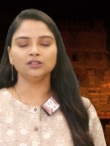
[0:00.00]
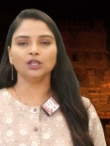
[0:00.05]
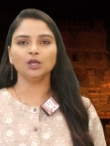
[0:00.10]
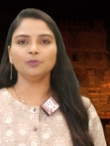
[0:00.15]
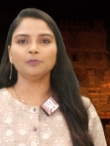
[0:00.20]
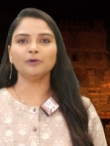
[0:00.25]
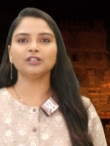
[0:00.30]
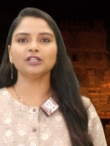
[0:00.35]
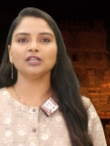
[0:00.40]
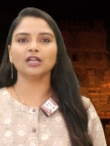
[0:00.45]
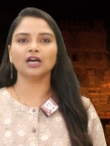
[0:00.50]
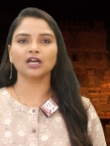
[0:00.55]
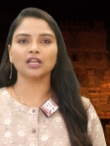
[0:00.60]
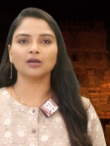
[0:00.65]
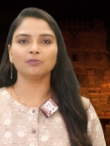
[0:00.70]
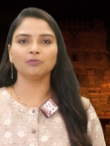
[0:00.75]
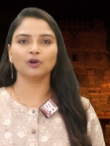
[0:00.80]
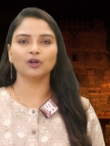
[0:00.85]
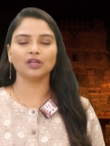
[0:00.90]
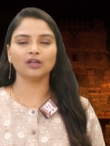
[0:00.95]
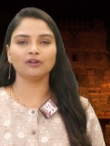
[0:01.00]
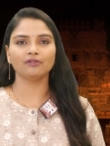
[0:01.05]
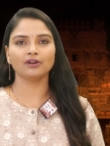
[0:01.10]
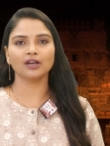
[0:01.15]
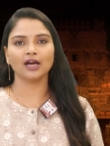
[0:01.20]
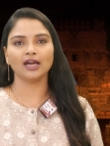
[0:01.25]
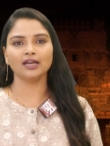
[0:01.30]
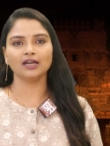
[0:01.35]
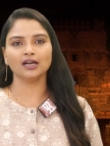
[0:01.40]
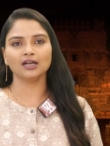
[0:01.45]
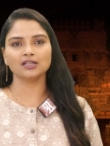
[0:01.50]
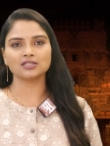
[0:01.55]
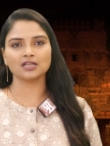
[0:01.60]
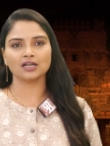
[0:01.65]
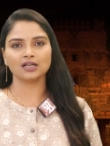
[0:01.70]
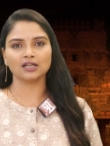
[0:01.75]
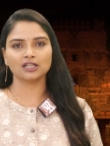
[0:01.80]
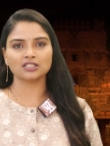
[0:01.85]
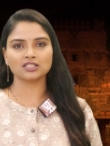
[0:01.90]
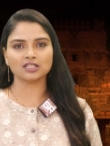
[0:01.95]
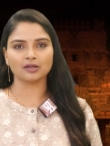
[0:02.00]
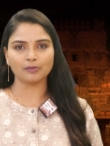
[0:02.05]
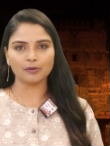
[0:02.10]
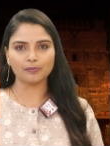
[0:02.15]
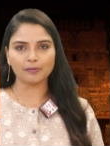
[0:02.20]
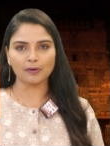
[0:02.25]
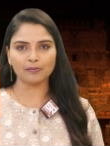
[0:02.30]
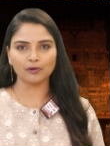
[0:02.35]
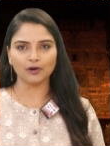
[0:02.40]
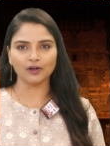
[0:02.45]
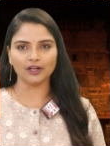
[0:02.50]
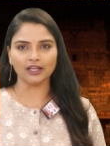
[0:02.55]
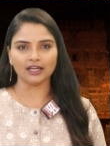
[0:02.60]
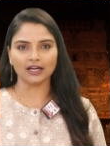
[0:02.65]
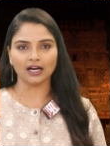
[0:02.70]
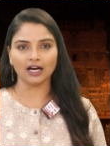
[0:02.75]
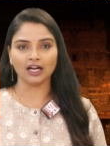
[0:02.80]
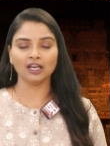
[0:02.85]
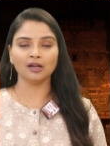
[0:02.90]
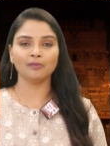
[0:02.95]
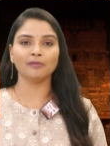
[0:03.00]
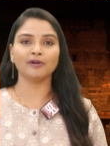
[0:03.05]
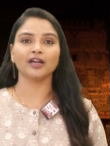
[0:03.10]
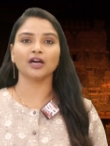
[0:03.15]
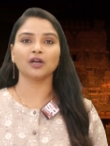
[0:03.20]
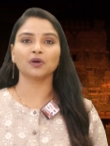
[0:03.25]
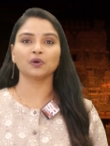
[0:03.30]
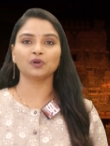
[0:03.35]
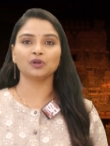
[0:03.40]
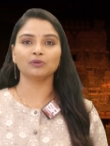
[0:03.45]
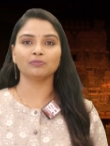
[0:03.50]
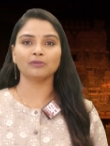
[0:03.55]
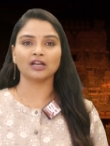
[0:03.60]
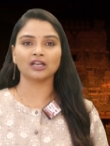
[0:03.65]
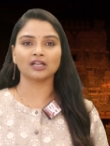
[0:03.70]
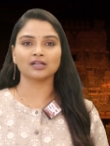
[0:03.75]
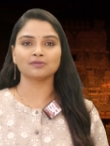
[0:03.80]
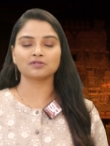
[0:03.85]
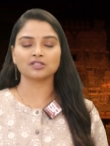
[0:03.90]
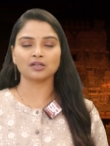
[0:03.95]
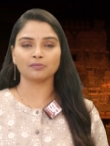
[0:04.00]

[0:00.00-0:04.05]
తిరుపతి నగరంలోని వినాయక సాగర్ సమీపంలోని అన్నమయ్య రోడ్డు మార్గం